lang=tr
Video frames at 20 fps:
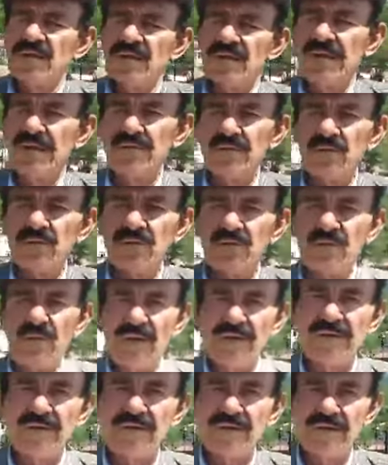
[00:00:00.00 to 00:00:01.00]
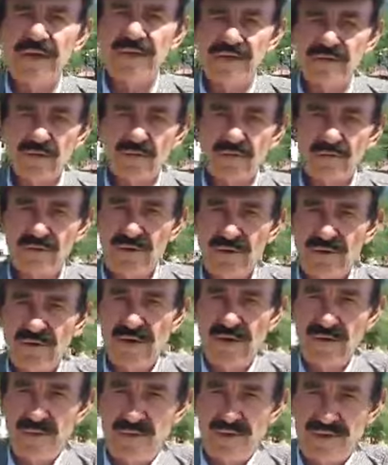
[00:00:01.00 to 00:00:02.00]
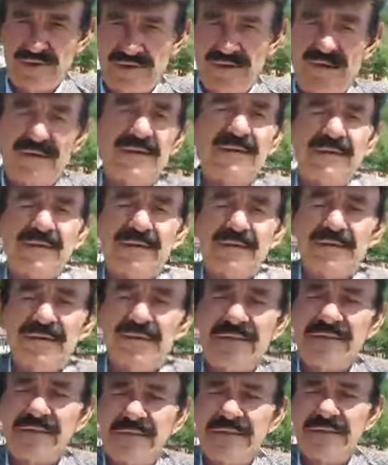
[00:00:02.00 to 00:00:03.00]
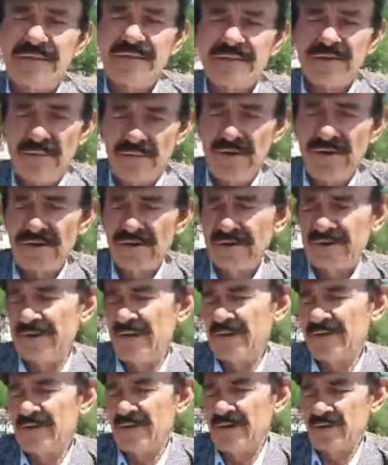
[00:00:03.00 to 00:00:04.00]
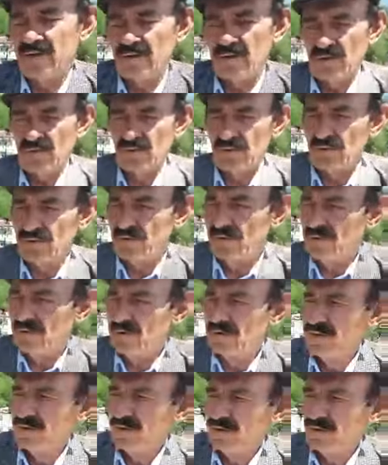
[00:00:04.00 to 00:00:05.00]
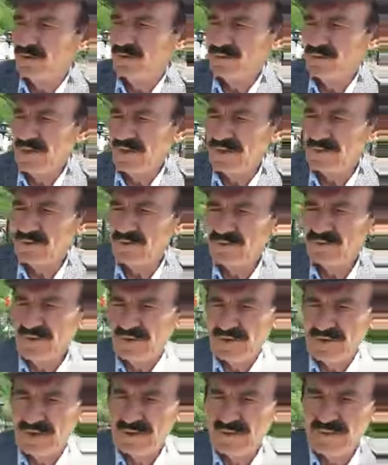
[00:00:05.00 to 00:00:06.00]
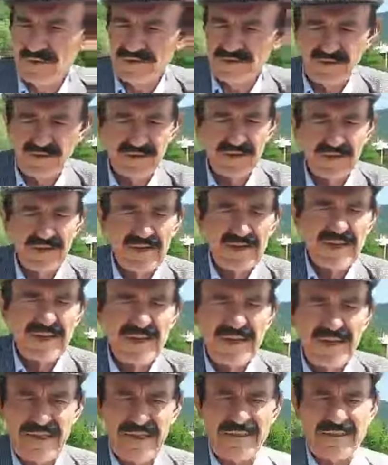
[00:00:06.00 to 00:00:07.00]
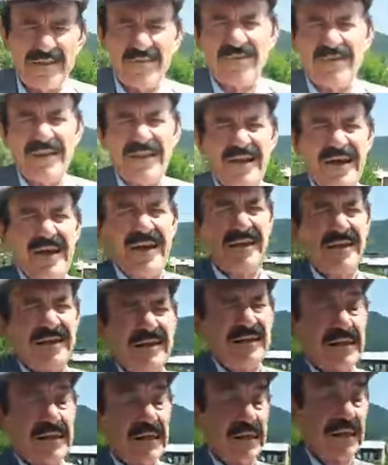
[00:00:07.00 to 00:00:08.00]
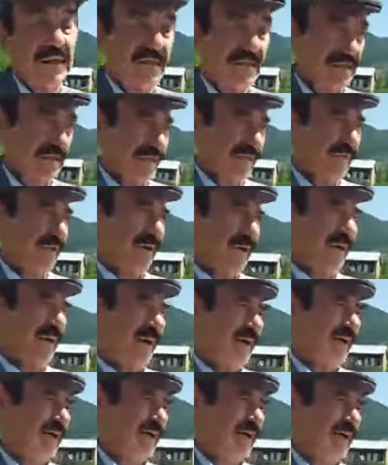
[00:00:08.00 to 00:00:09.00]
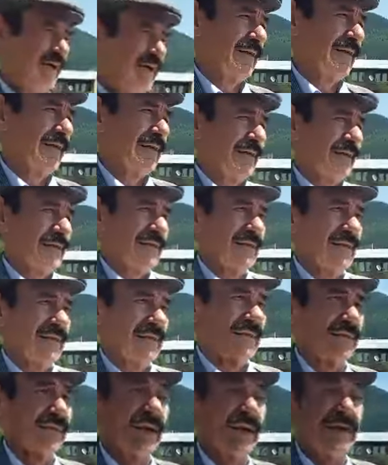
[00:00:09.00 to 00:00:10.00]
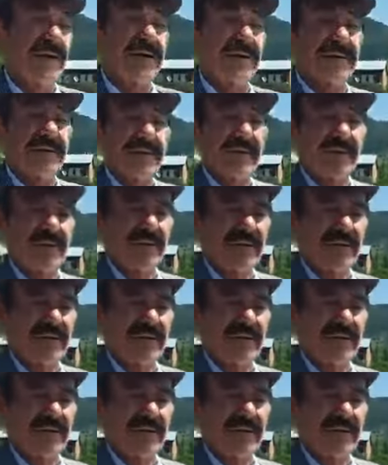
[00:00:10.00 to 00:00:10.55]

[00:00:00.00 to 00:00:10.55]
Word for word: Selçukluların Sultan Alpaslan'ın zamanında Selçuklu hükümdar Sultan Alpaslan ilk evvela ilk evvela Kars'ı